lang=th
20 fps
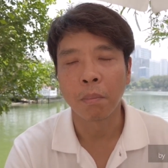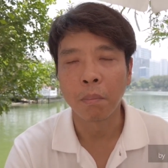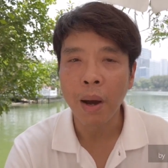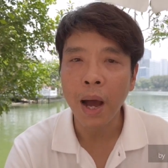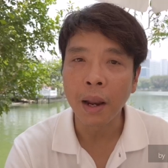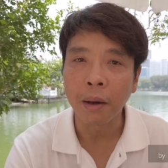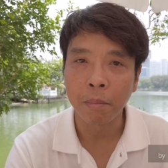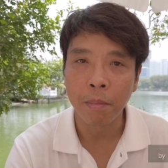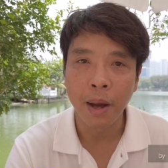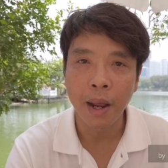สัม
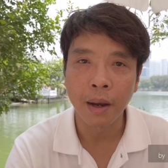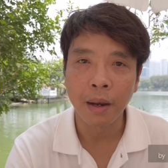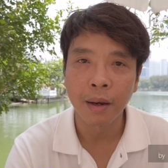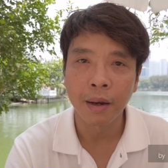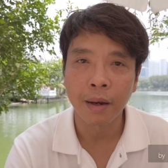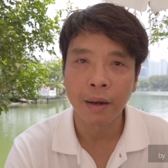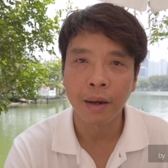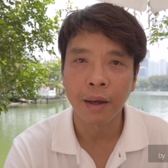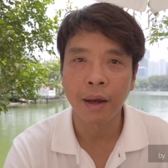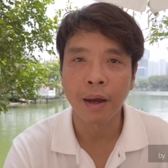ผัสมัน
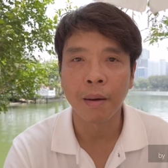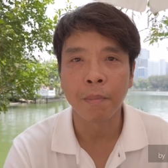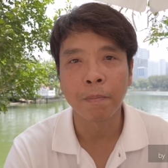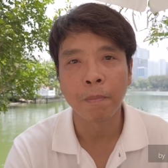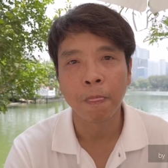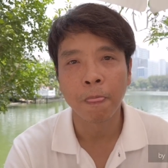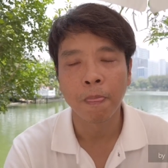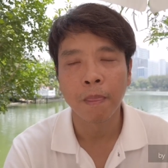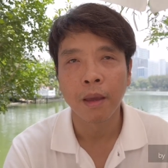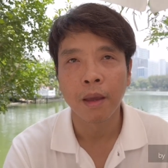นะครับ
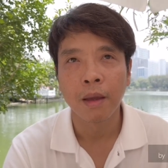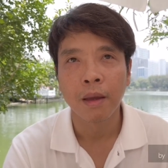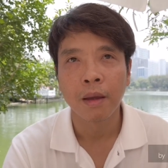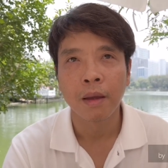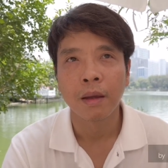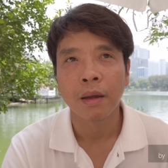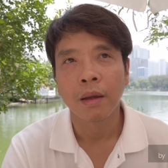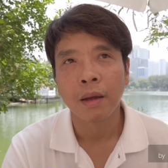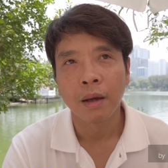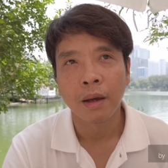
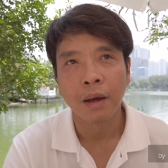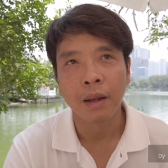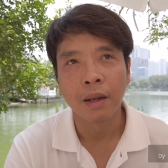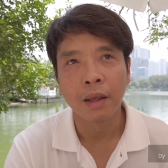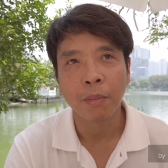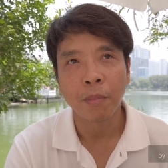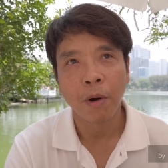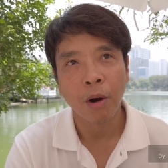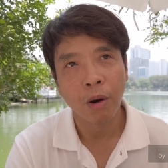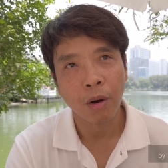อั
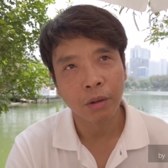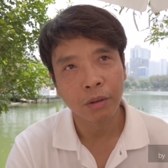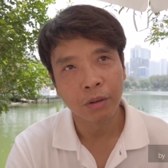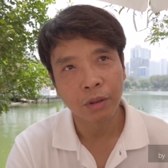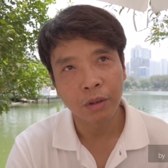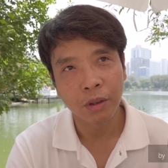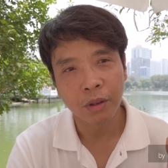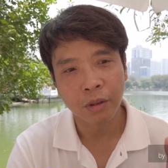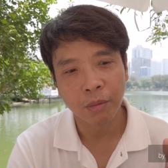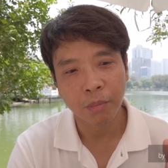นนี้พอ
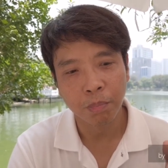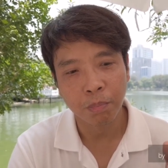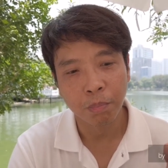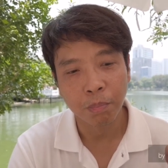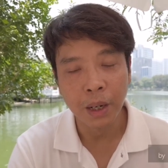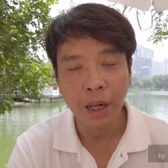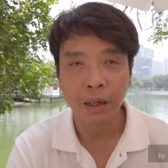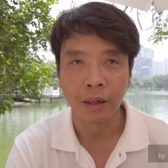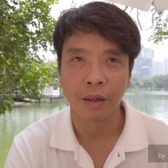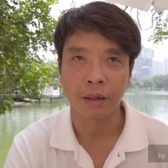
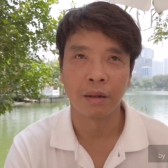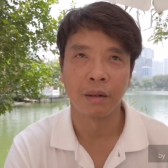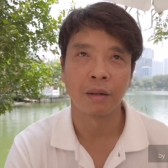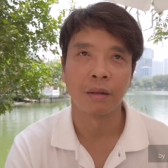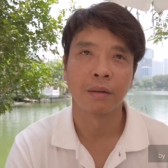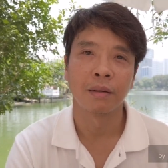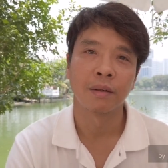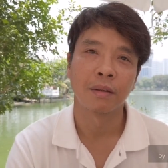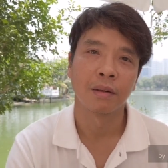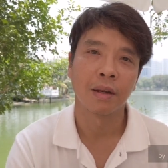มืด
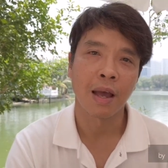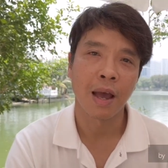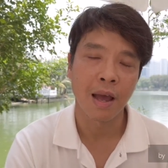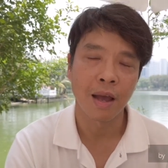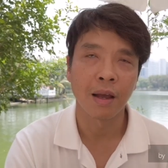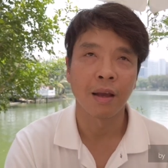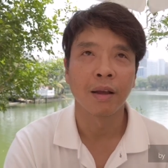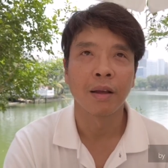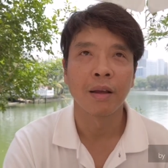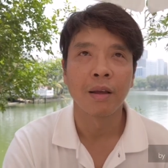
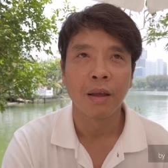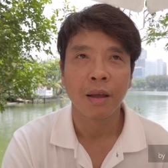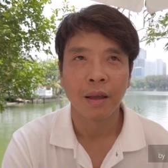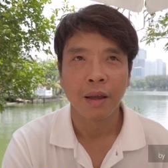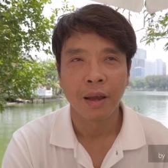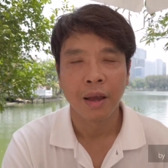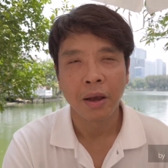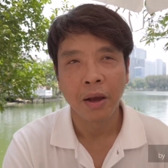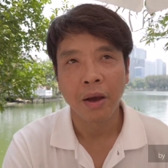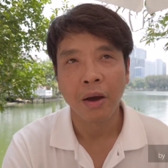อ่า
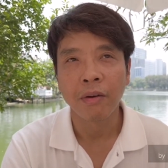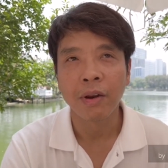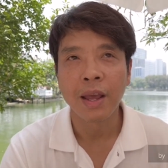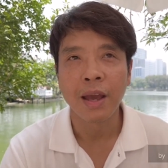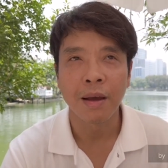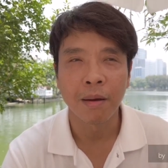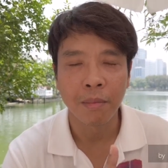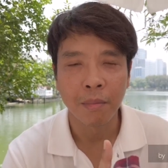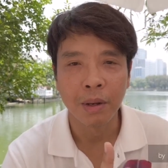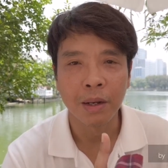เขา
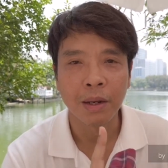เนี้ย